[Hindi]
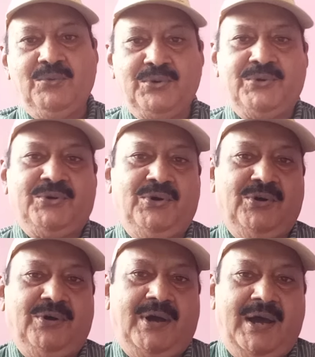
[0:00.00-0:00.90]
उनको
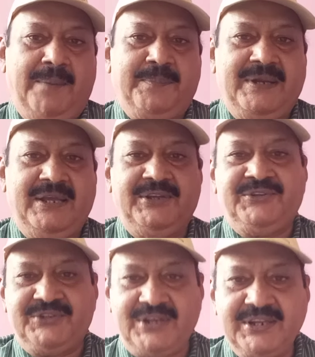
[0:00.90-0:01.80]
अपने
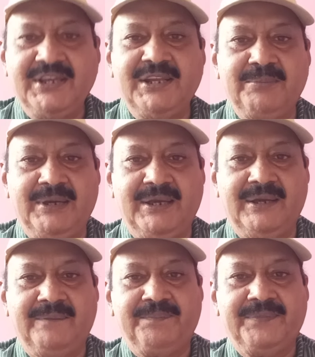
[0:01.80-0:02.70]
शरीर में
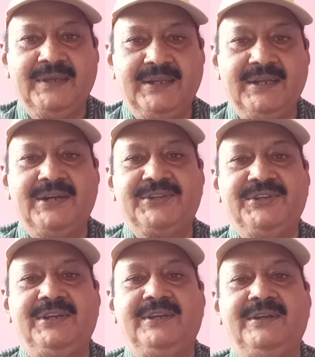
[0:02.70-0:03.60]

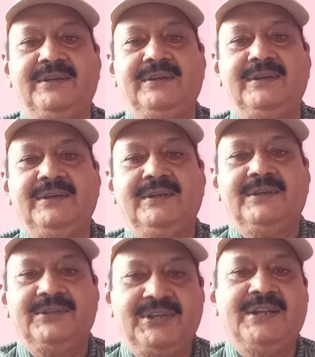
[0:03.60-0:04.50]
एनर्जी
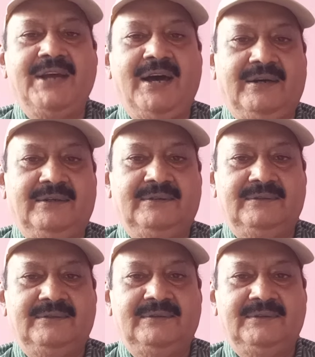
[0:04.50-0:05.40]
देना
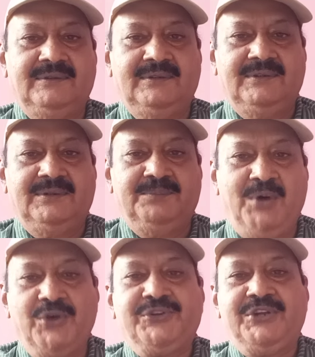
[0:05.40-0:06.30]

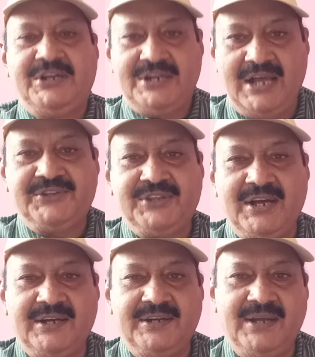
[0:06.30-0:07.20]
पौष्टिक नाश्ता
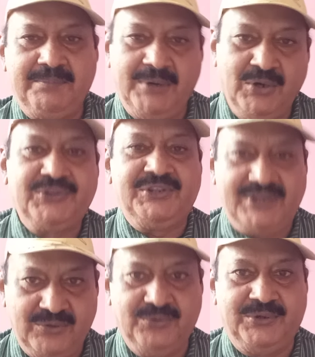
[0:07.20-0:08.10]
करना बहुत
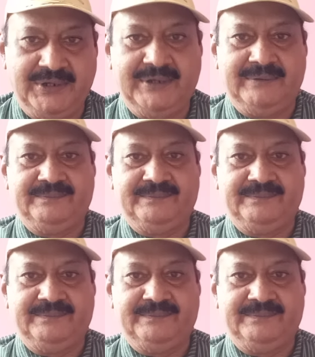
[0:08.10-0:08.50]
ज़रूरी है